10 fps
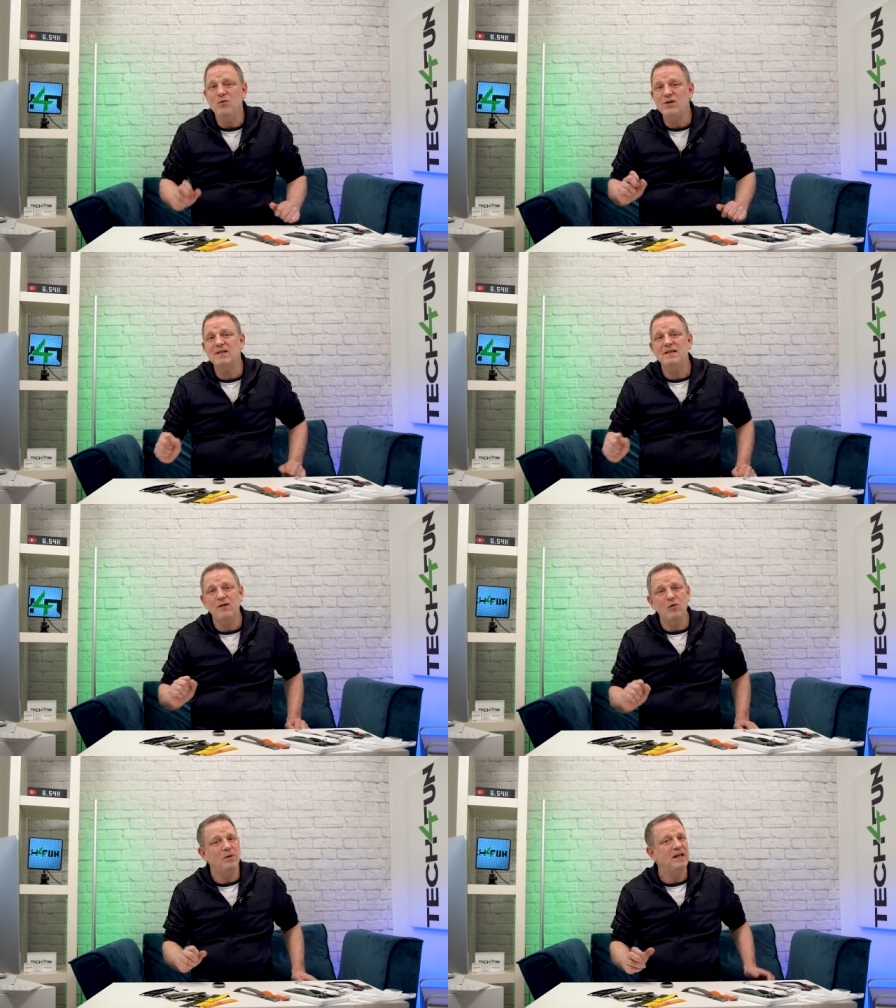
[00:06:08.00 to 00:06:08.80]
müsst
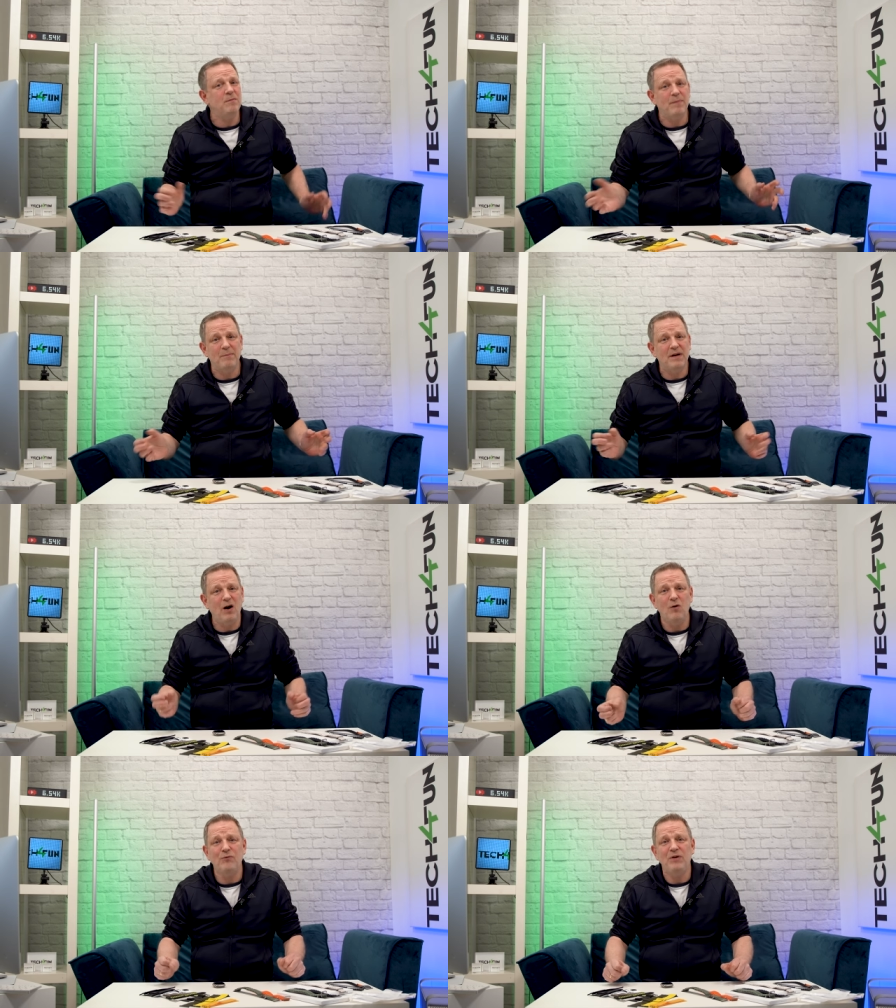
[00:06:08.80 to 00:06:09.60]
nicht unbedingt beim
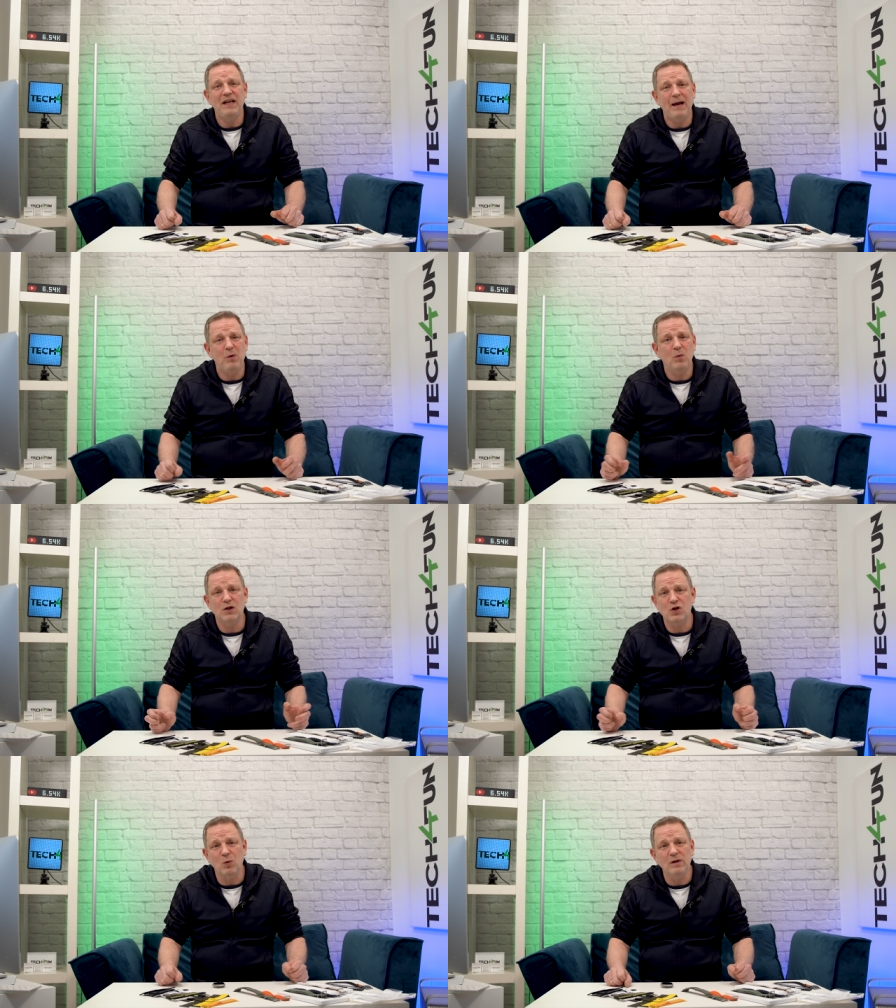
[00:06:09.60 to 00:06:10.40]
Kauf für die Apple
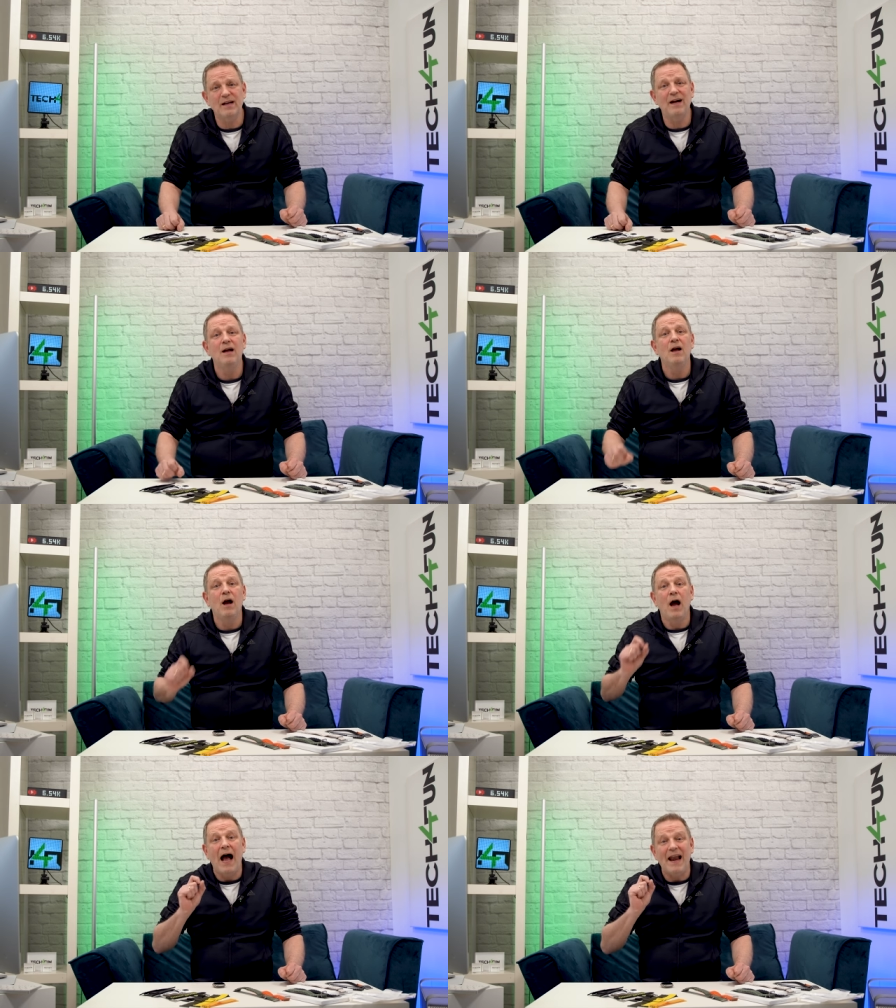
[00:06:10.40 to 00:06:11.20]
Watch Ultra
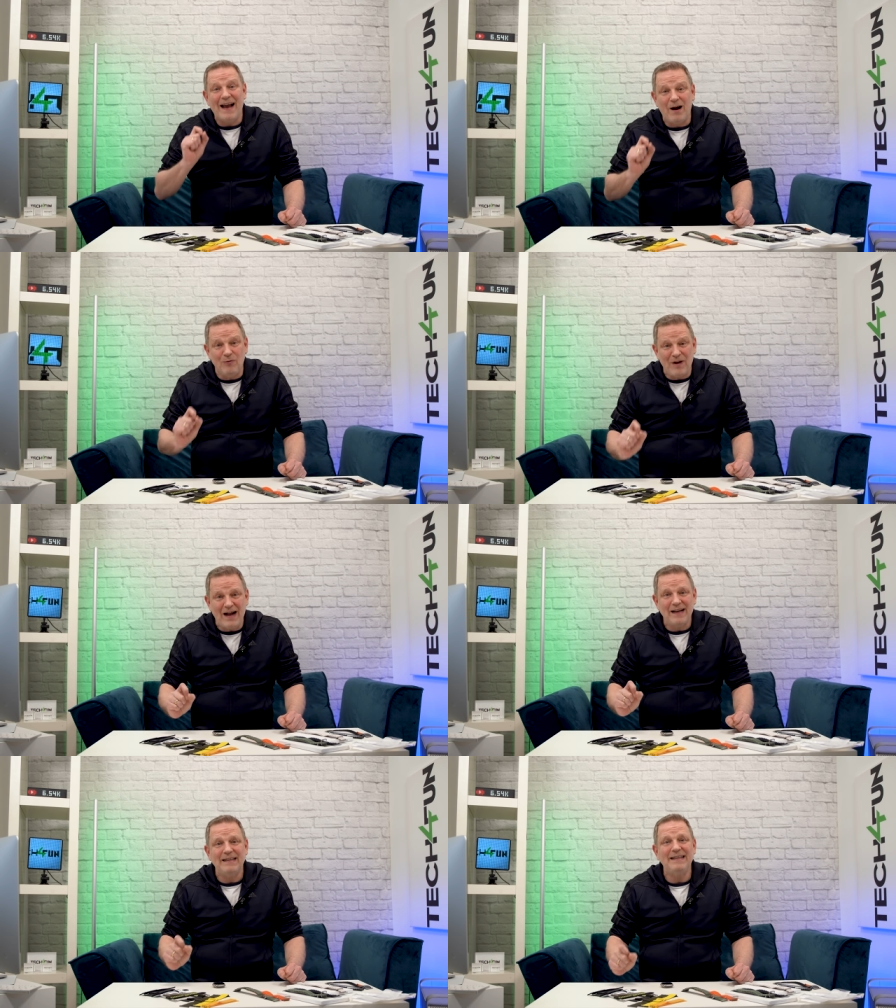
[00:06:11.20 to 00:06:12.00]
darauf
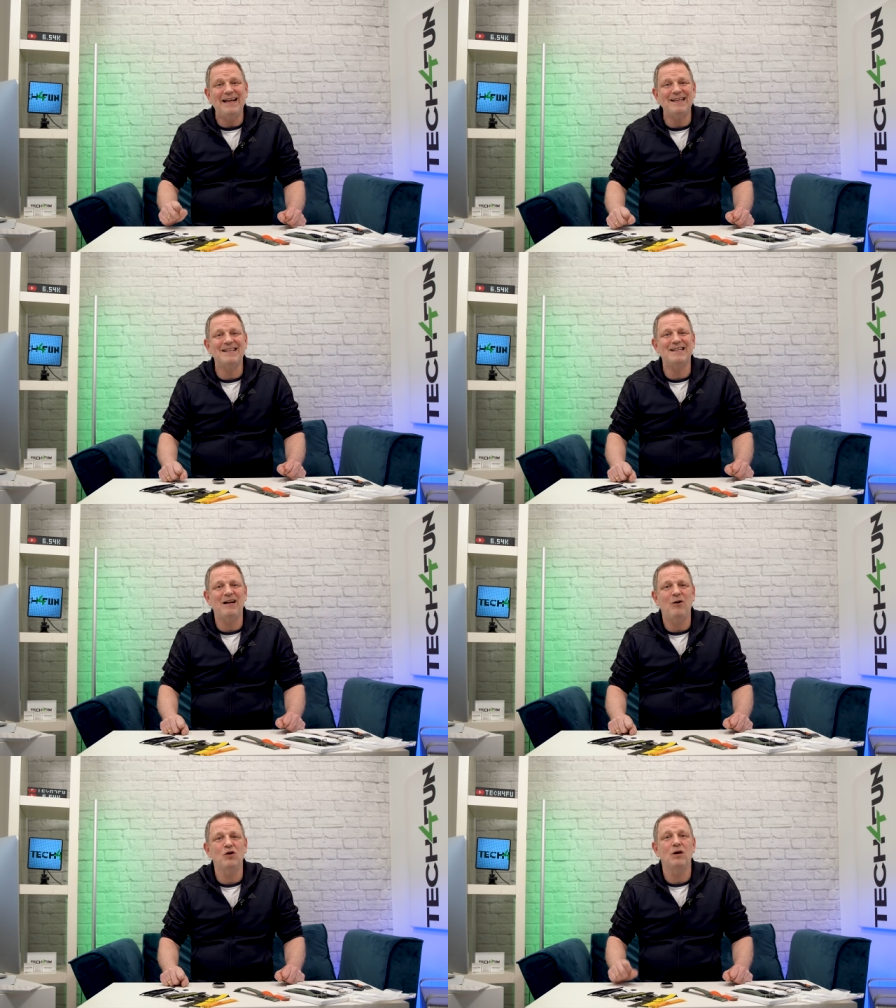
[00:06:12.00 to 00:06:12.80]
achten, dass das
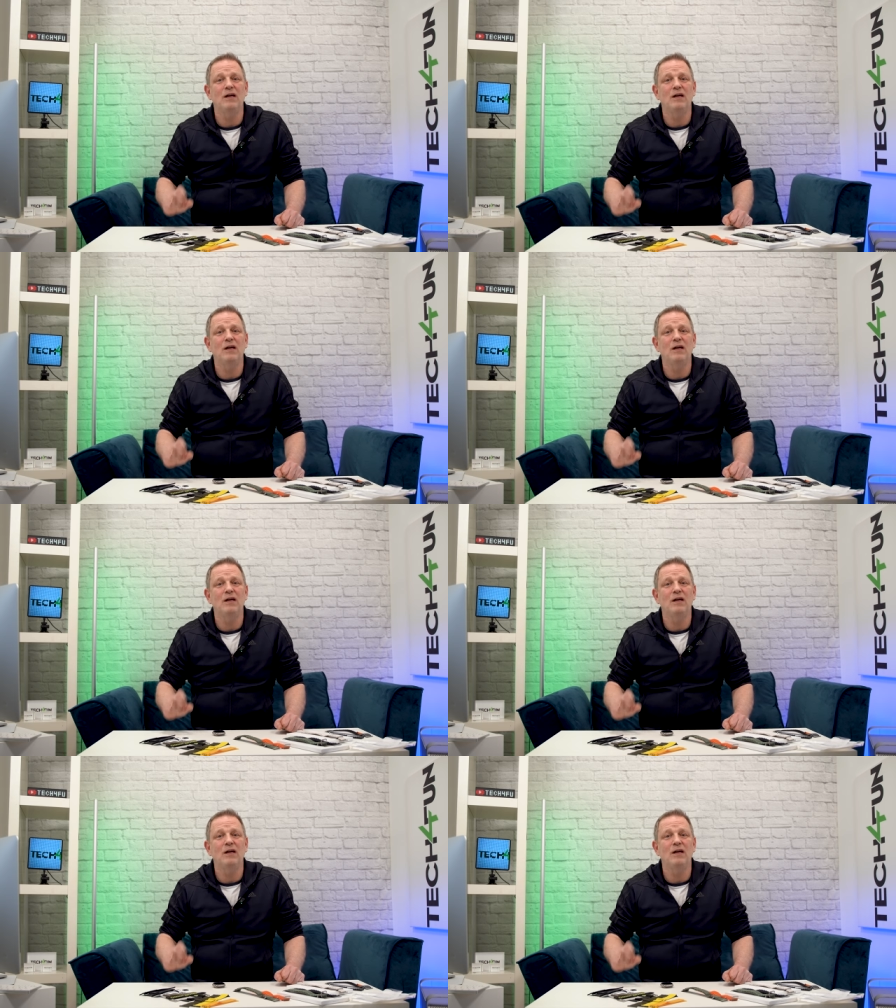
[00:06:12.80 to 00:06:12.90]
auch